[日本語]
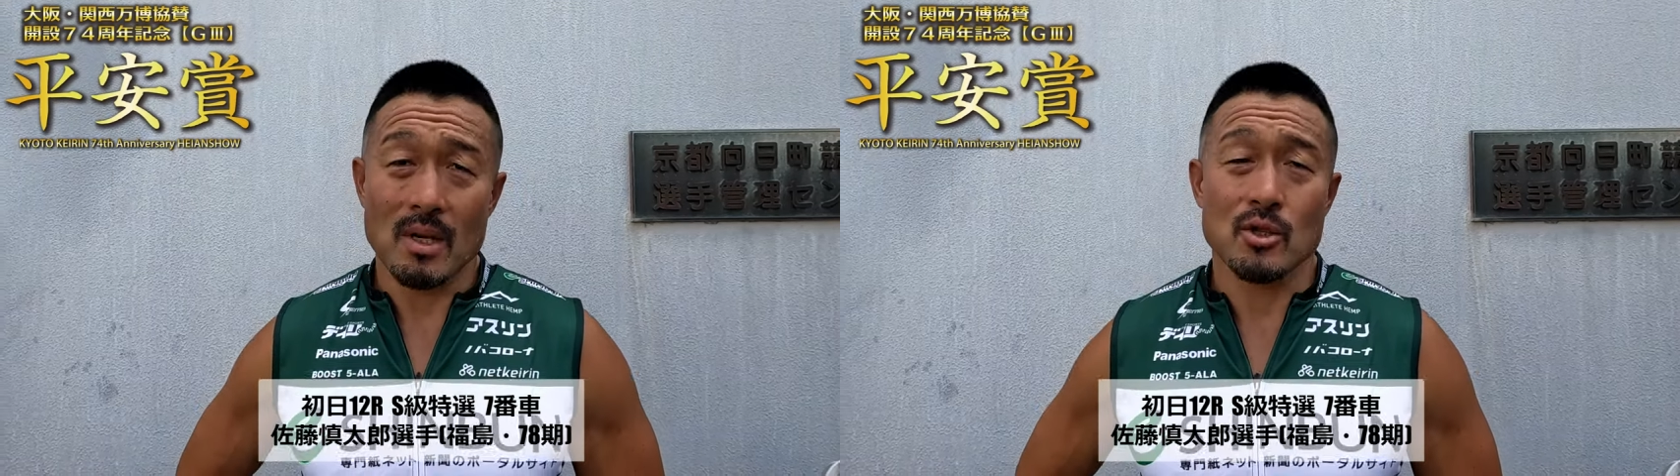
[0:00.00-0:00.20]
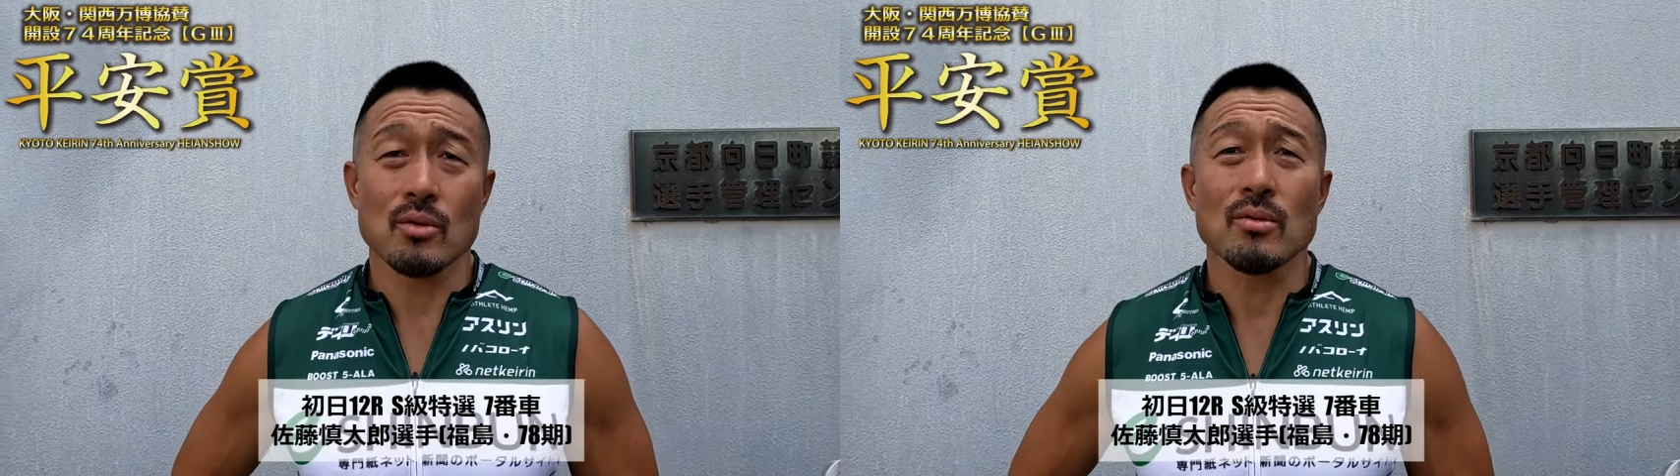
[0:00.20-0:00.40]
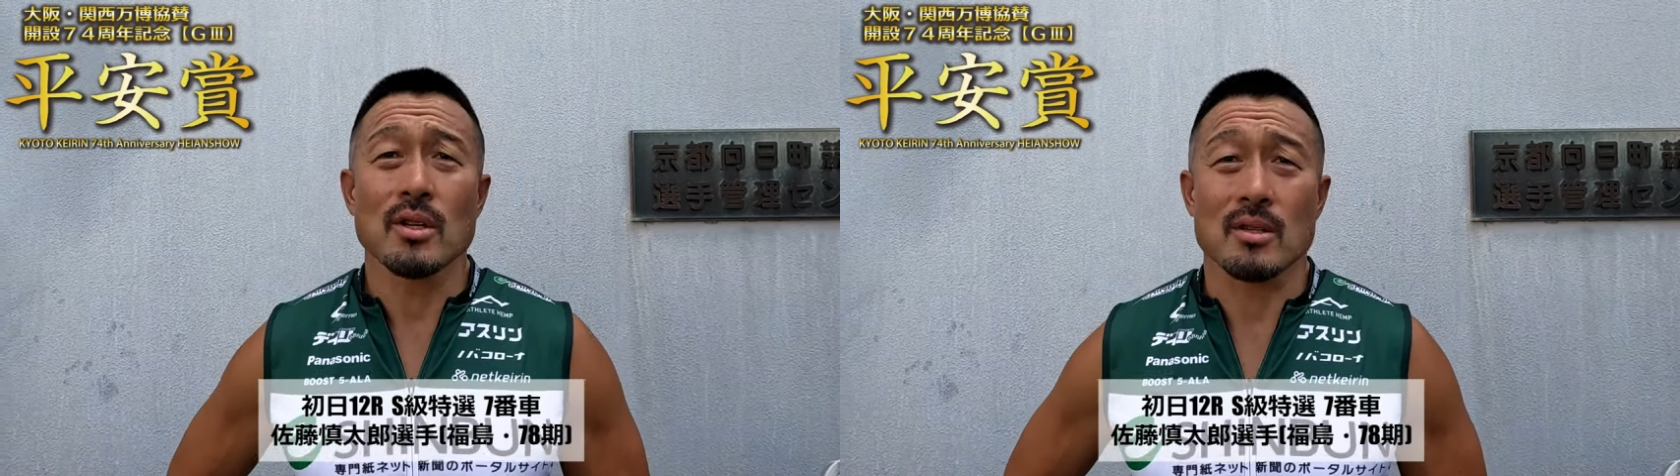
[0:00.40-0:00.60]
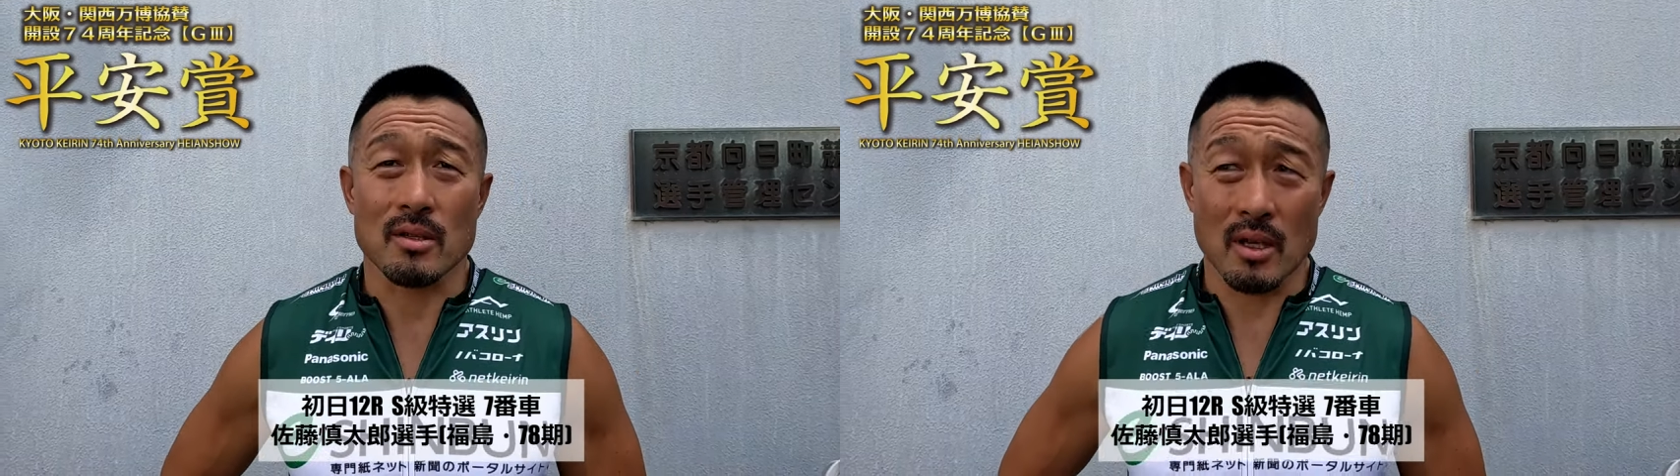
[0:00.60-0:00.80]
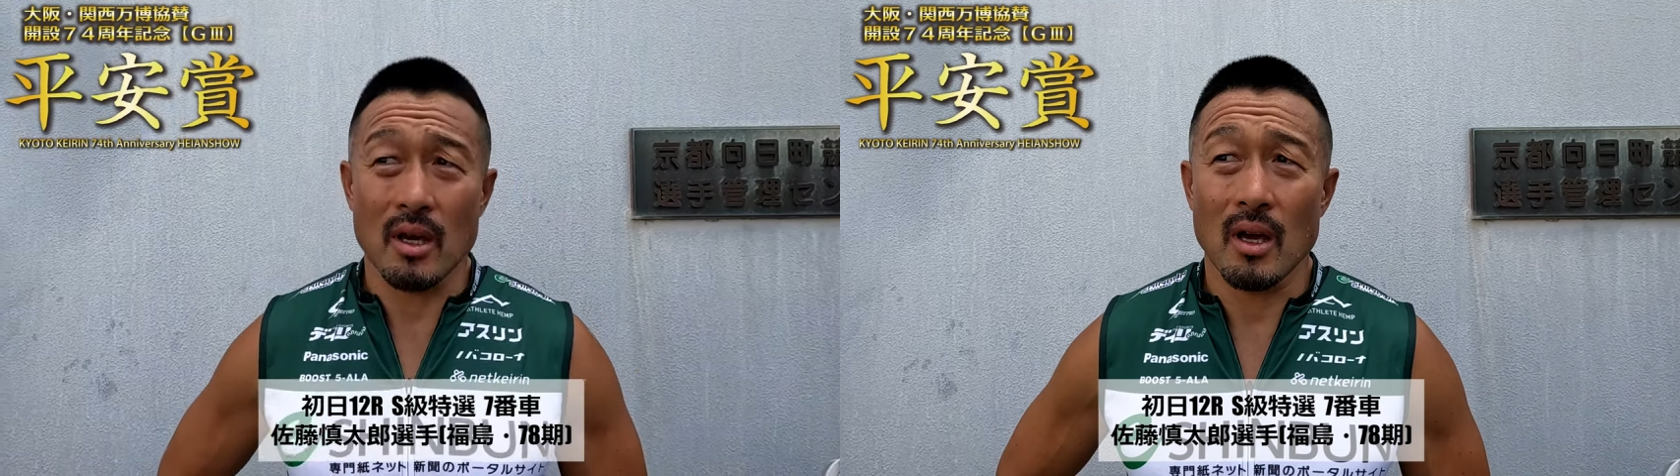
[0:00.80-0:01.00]
まあそうで
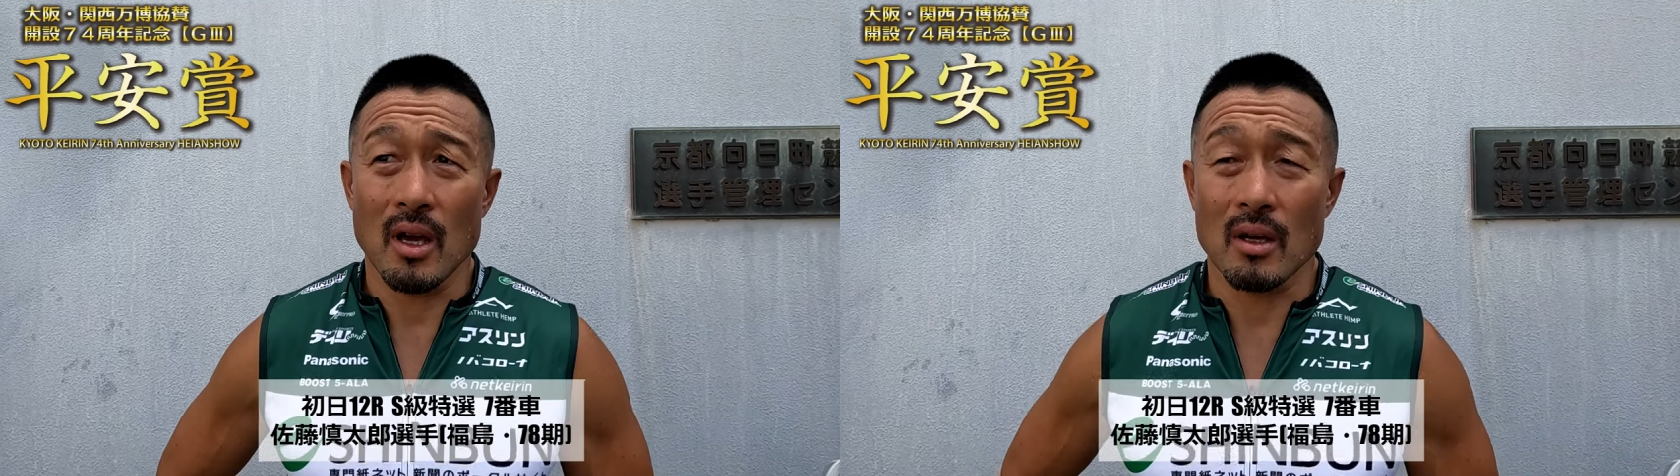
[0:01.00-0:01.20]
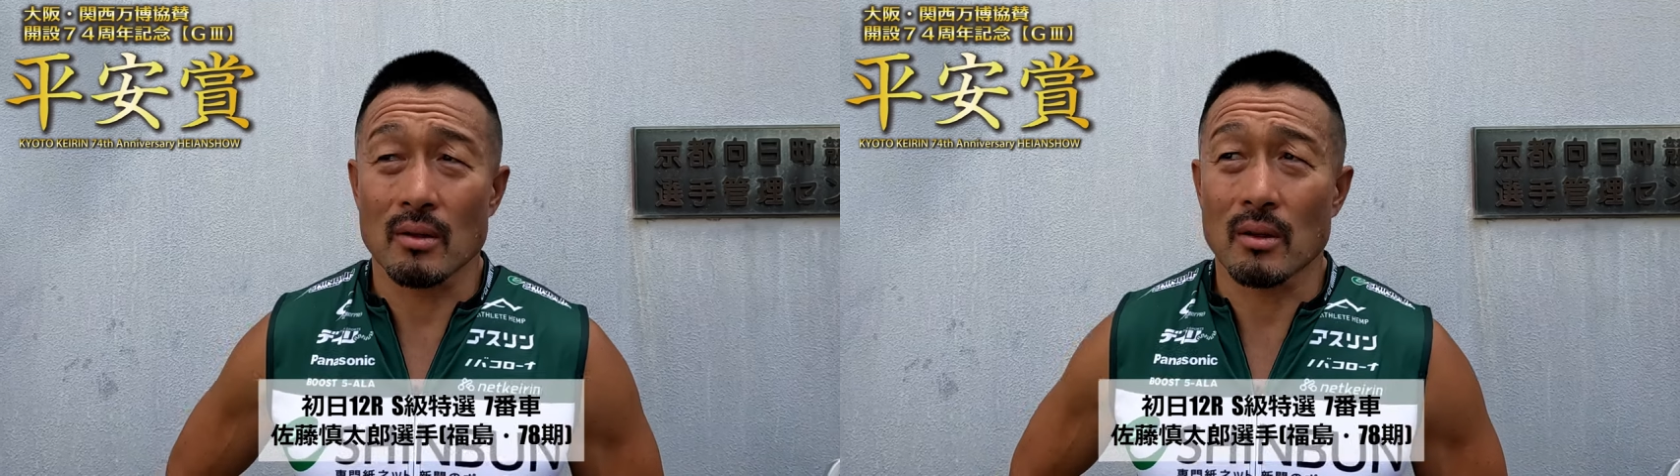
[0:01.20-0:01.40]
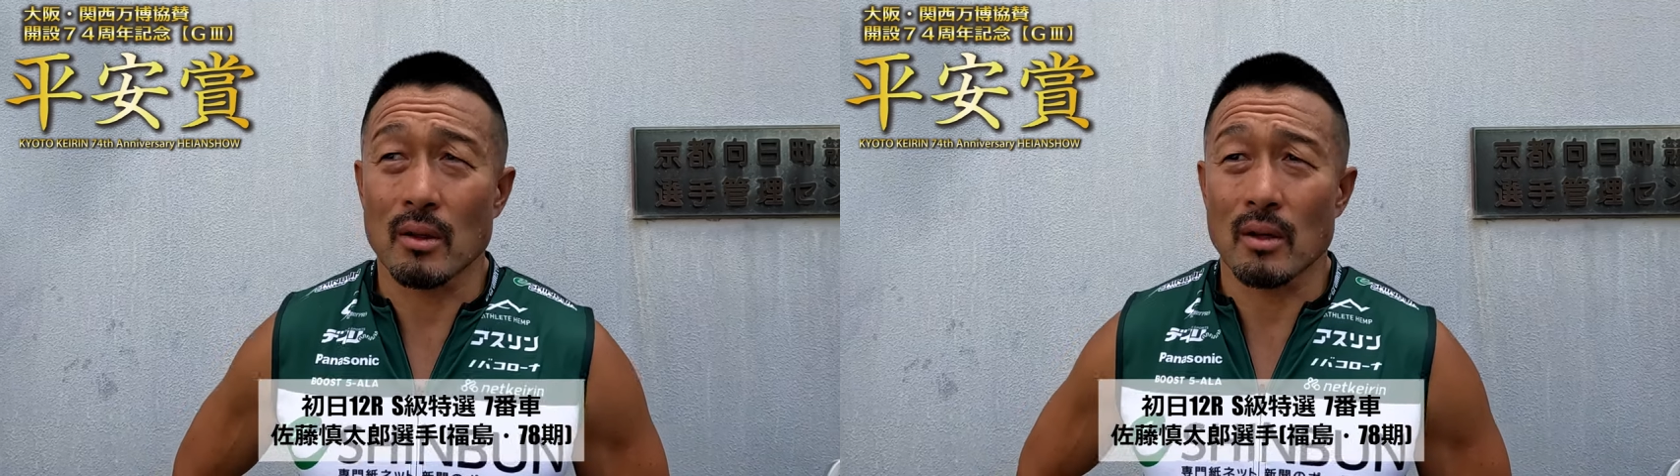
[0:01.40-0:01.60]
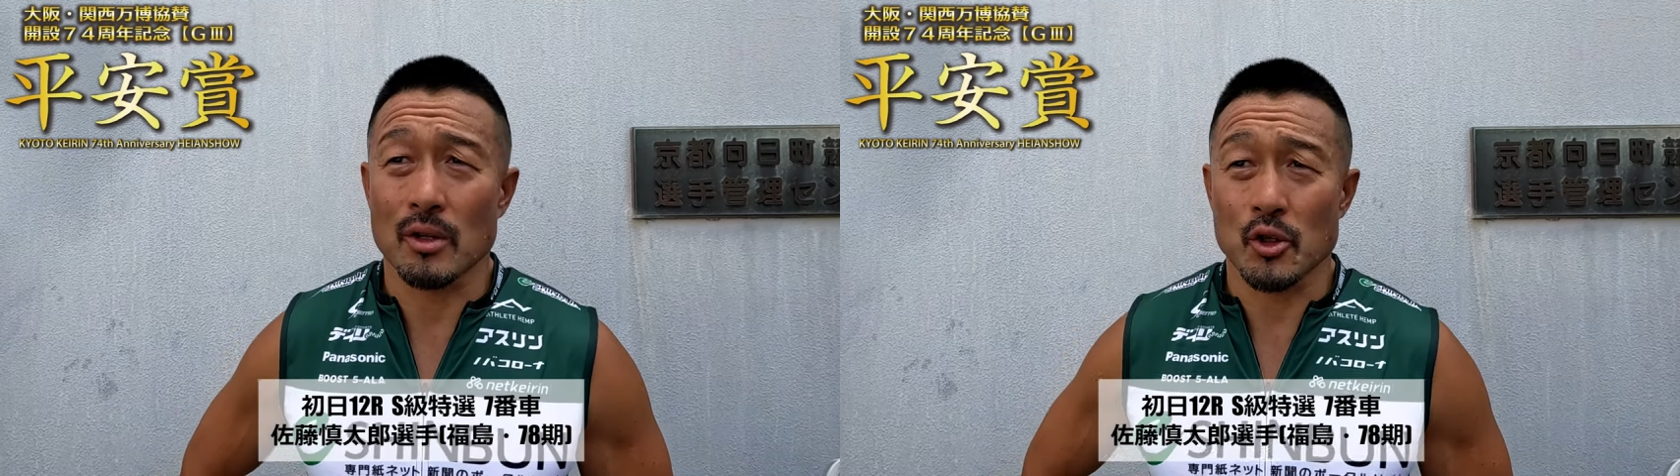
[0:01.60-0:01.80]
すね、あのー、